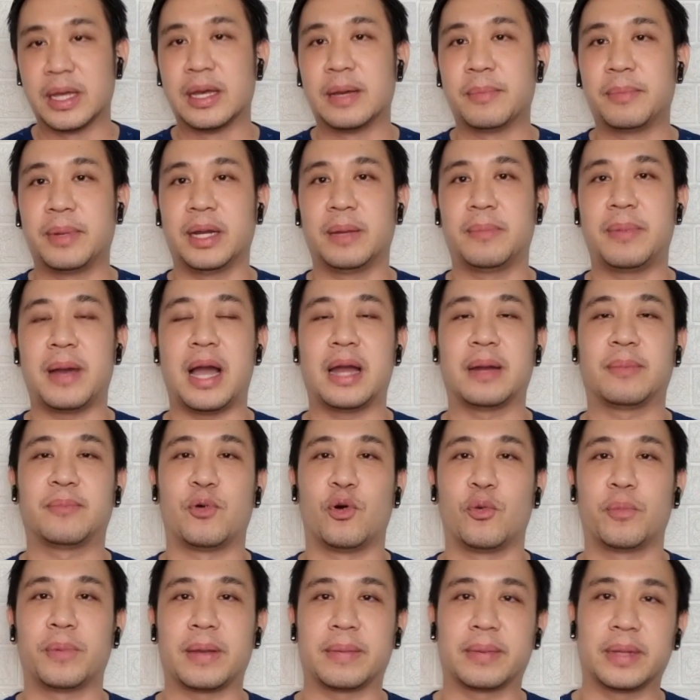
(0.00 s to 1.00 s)
เปิดบ้านพ
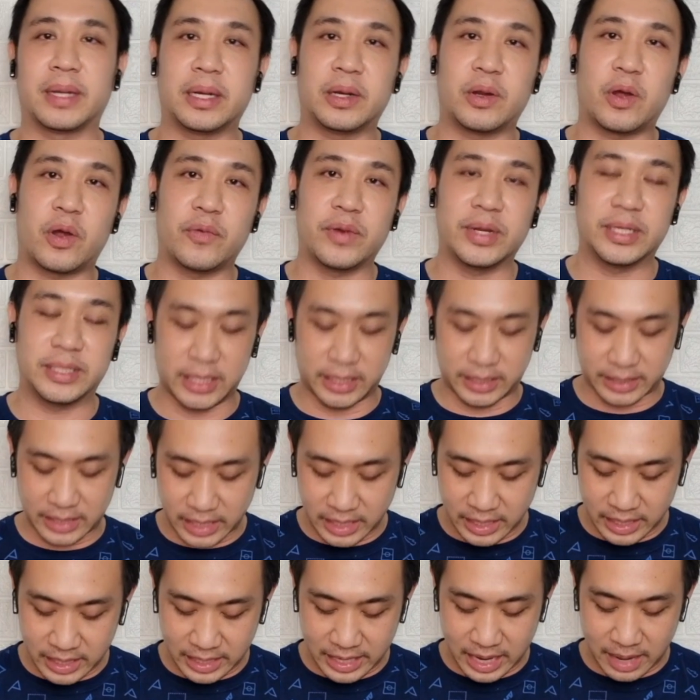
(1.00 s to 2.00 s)
บกับนอริชซิ
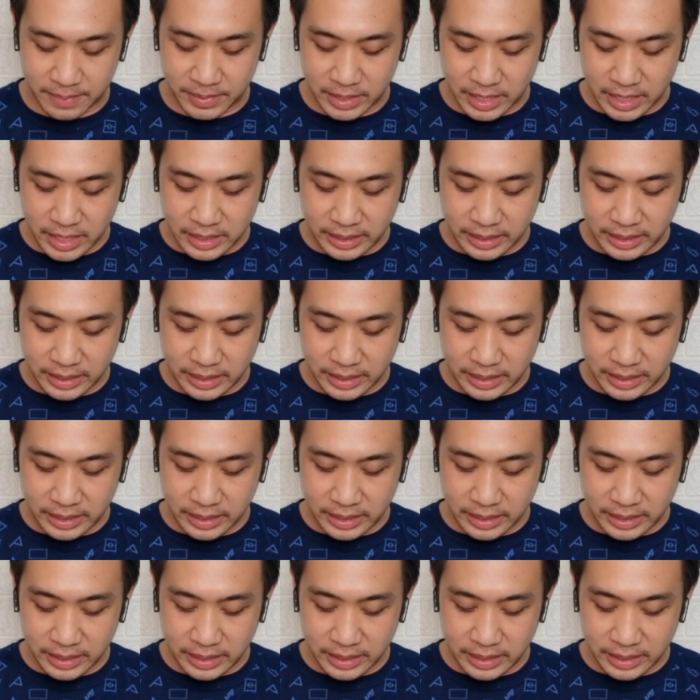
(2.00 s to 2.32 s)
ตี้นะครับ